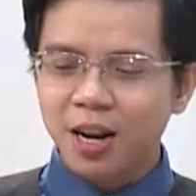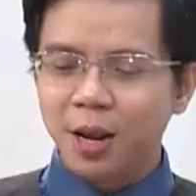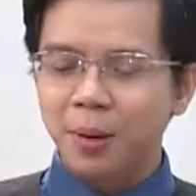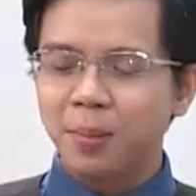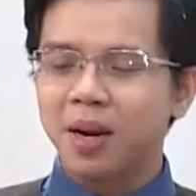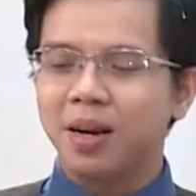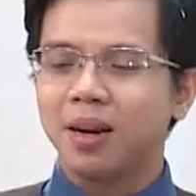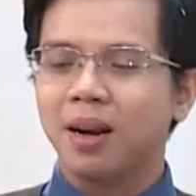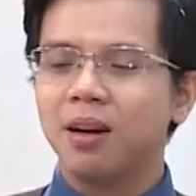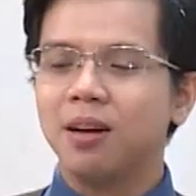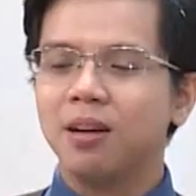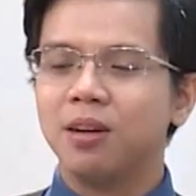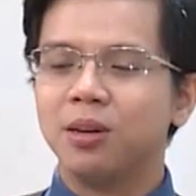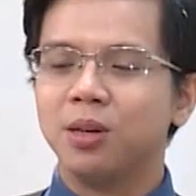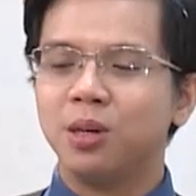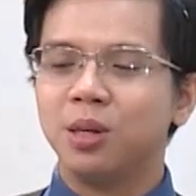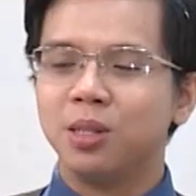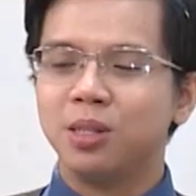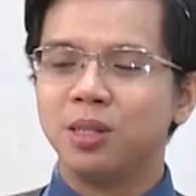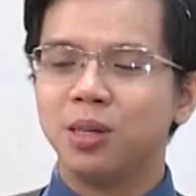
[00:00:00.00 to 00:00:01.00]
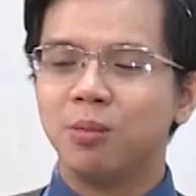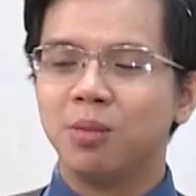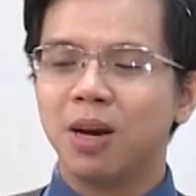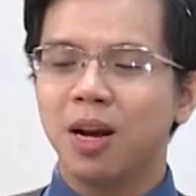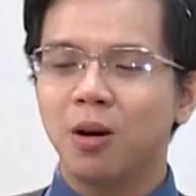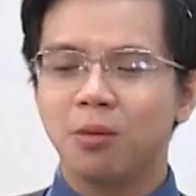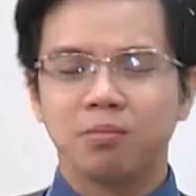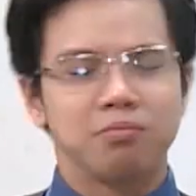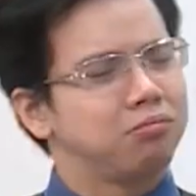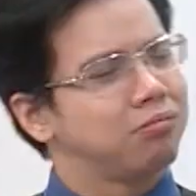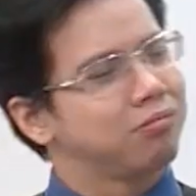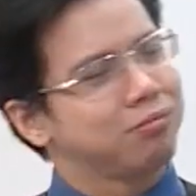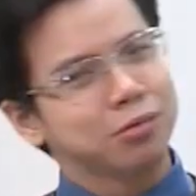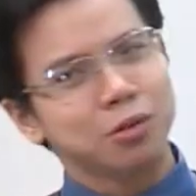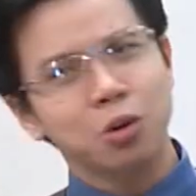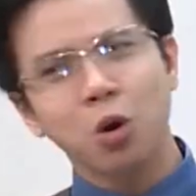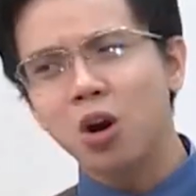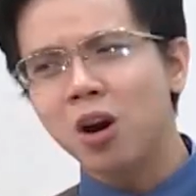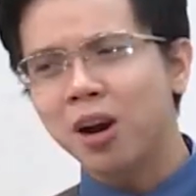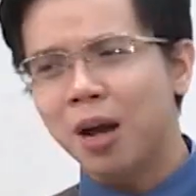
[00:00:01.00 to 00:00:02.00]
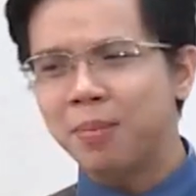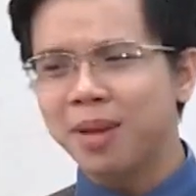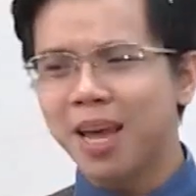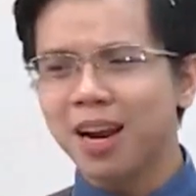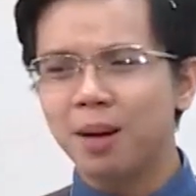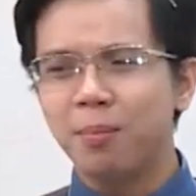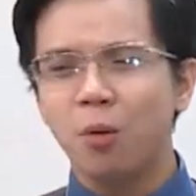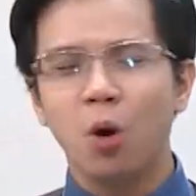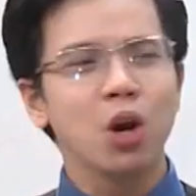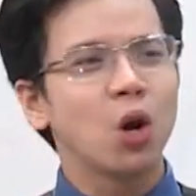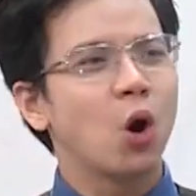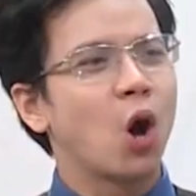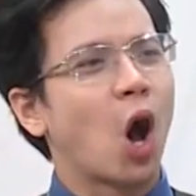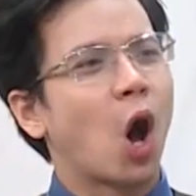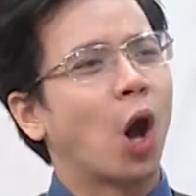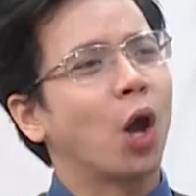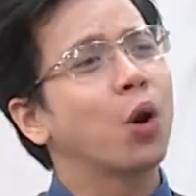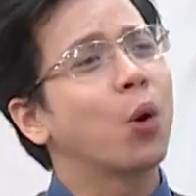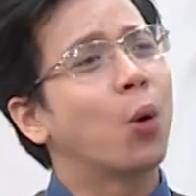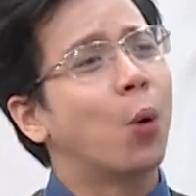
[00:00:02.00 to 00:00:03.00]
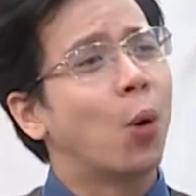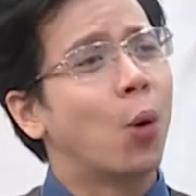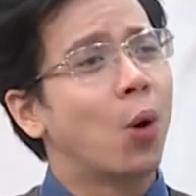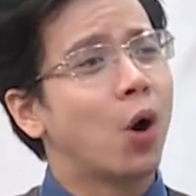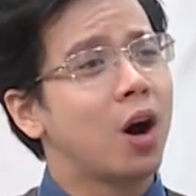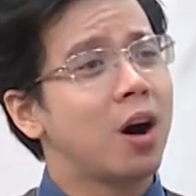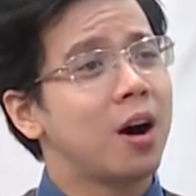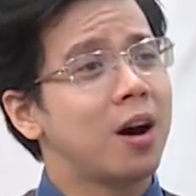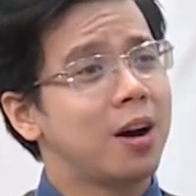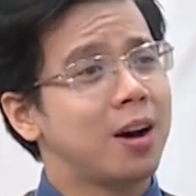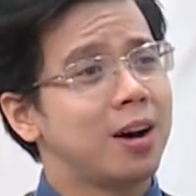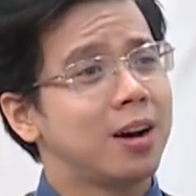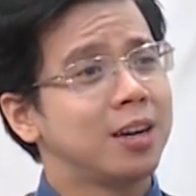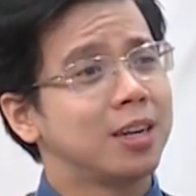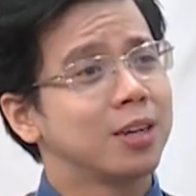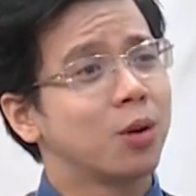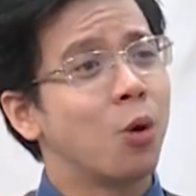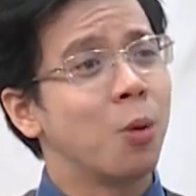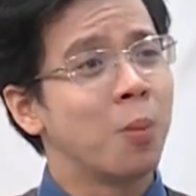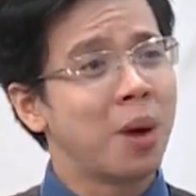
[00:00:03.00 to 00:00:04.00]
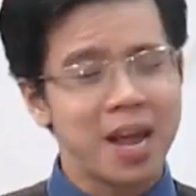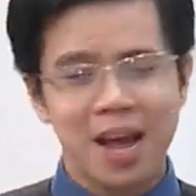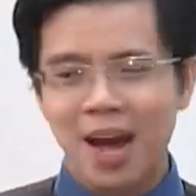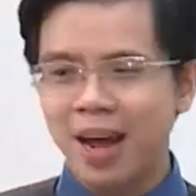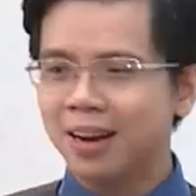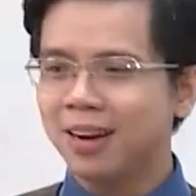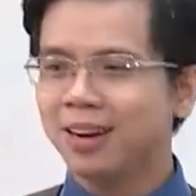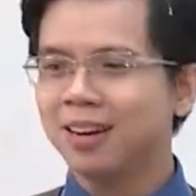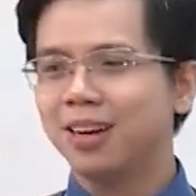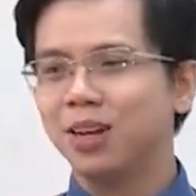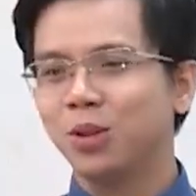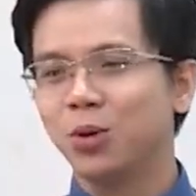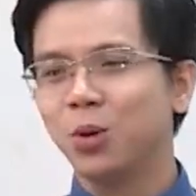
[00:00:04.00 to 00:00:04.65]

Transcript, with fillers: để mà trả lời trong cái tôi có cảm giác là mỗi câu hỏi của của mai anh á là